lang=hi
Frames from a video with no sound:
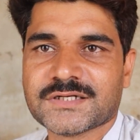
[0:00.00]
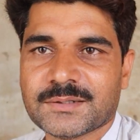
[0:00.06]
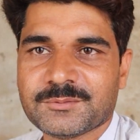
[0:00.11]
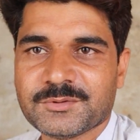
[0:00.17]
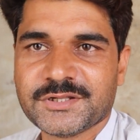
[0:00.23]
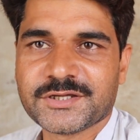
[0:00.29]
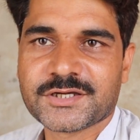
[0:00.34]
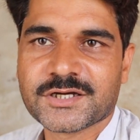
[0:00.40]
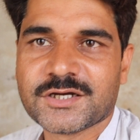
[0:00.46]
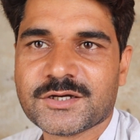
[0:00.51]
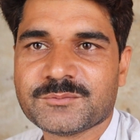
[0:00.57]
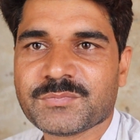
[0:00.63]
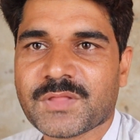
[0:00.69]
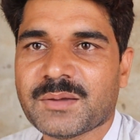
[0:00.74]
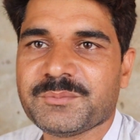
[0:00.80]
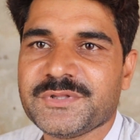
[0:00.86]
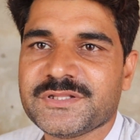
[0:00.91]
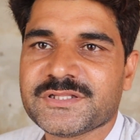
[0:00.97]
वालेकुम
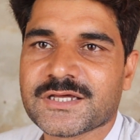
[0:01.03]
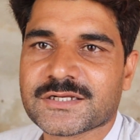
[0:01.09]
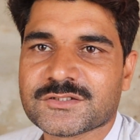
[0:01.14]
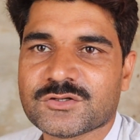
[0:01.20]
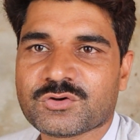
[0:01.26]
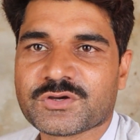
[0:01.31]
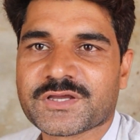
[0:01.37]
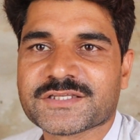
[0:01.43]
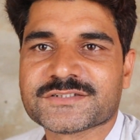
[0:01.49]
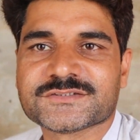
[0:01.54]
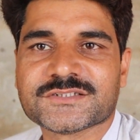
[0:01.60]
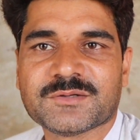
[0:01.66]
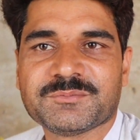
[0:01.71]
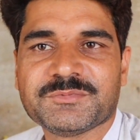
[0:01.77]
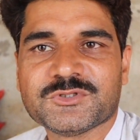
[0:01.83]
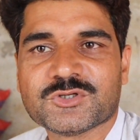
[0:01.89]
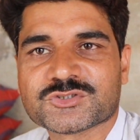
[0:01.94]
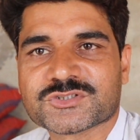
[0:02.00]
उम्मीद करता हूँ कि
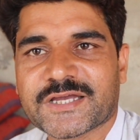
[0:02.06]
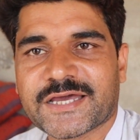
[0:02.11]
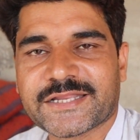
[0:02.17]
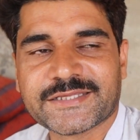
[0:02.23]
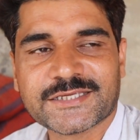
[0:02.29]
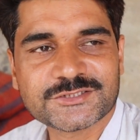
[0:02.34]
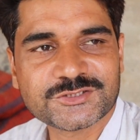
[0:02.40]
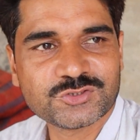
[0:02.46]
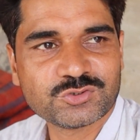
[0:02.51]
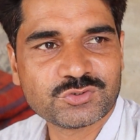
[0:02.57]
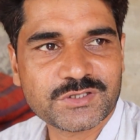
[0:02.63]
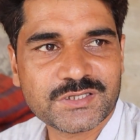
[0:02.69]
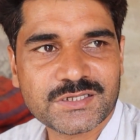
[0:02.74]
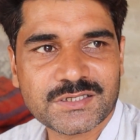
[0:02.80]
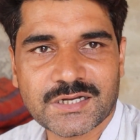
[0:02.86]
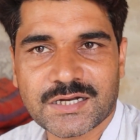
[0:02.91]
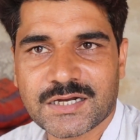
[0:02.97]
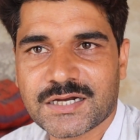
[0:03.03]
सभी दोस्त खैरियत से
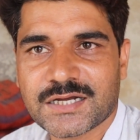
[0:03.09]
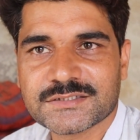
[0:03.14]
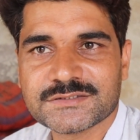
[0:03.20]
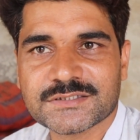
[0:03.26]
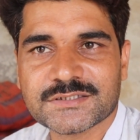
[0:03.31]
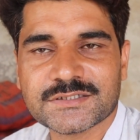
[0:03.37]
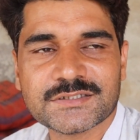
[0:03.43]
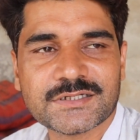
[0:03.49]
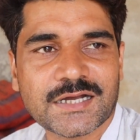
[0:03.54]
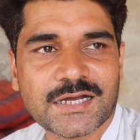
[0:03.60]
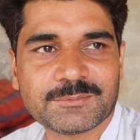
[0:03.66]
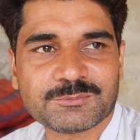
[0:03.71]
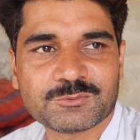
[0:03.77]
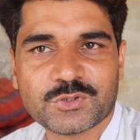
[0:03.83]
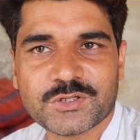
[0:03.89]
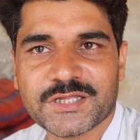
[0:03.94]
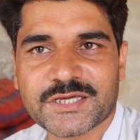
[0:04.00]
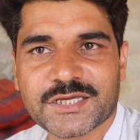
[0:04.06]
होंगे आज
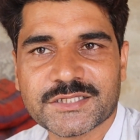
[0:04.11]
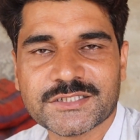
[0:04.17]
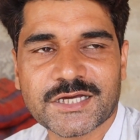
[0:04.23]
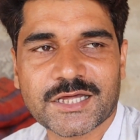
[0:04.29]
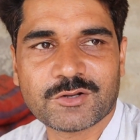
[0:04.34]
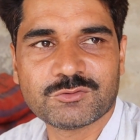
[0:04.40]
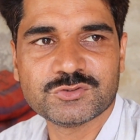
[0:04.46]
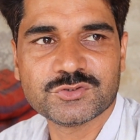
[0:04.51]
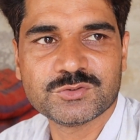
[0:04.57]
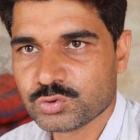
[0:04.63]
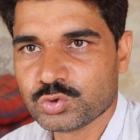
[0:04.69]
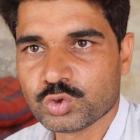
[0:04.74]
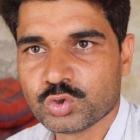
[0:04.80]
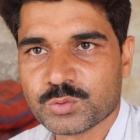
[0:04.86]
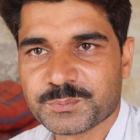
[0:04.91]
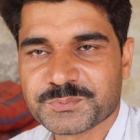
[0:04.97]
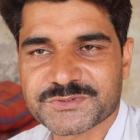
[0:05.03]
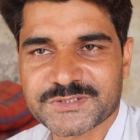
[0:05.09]
आपको लेके जा रहा हूँ जी
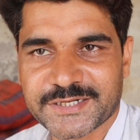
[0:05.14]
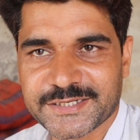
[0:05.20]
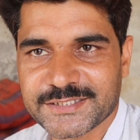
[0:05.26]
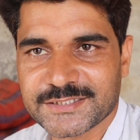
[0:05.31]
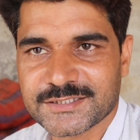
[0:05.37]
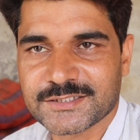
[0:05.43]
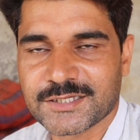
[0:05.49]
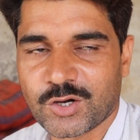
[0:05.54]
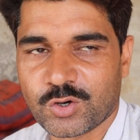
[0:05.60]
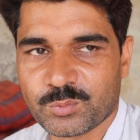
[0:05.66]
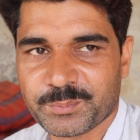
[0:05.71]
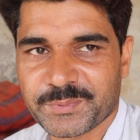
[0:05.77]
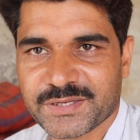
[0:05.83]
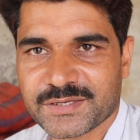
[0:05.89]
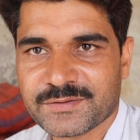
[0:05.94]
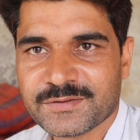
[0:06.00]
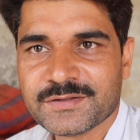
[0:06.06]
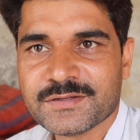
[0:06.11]
धूप सड़ी गाँव
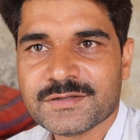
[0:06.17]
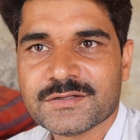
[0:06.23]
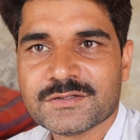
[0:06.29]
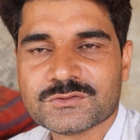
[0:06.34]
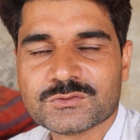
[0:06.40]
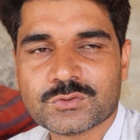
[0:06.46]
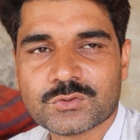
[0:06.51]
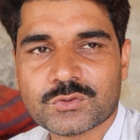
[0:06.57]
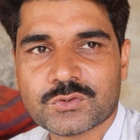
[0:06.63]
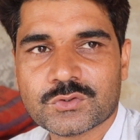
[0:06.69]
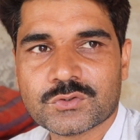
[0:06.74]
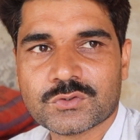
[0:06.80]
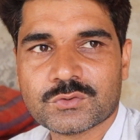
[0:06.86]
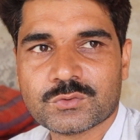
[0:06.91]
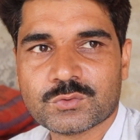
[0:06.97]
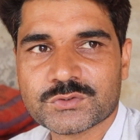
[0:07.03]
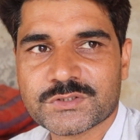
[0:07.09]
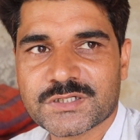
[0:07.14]
में तो
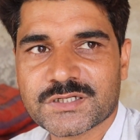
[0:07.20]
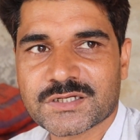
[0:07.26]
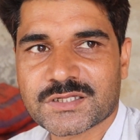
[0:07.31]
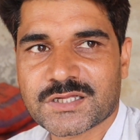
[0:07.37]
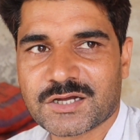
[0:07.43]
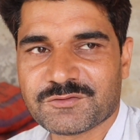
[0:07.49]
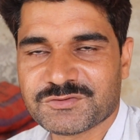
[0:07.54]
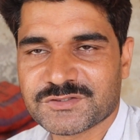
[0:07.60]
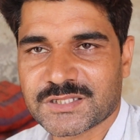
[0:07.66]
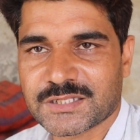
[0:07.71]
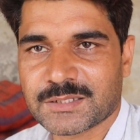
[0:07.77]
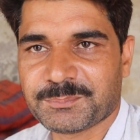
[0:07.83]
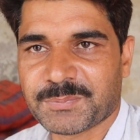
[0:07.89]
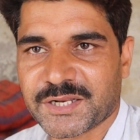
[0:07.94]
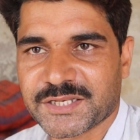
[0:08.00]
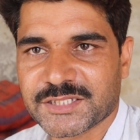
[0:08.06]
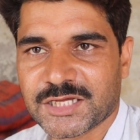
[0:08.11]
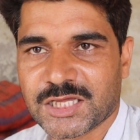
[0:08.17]
उधर काफ़ी ज़्यादा
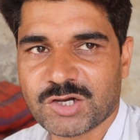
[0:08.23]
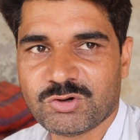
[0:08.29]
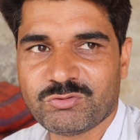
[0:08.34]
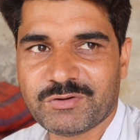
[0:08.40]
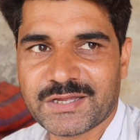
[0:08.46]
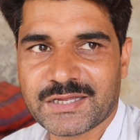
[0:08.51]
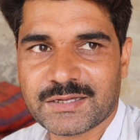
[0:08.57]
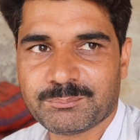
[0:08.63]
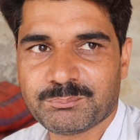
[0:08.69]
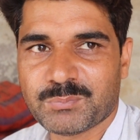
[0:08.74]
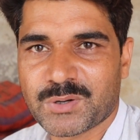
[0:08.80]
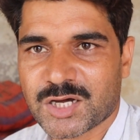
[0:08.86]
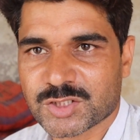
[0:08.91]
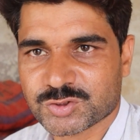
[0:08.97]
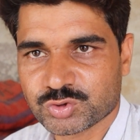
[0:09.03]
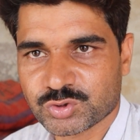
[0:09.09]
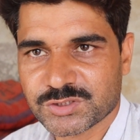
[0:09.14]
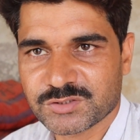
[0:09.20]
पानी आया हुआ है
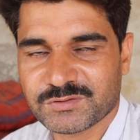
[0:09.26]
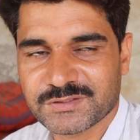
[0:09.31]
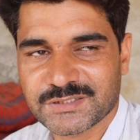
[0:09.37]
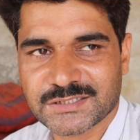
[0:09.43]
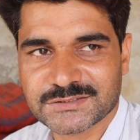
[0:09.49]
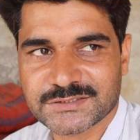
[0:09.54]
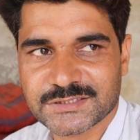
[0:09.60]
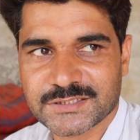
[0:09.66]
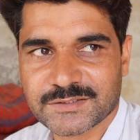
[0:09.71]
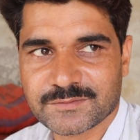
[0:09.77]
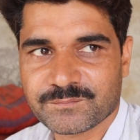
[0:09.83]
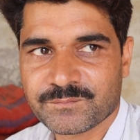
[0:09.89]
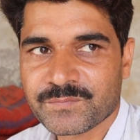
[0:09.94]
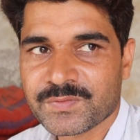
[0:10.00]
बारिशों की वजह से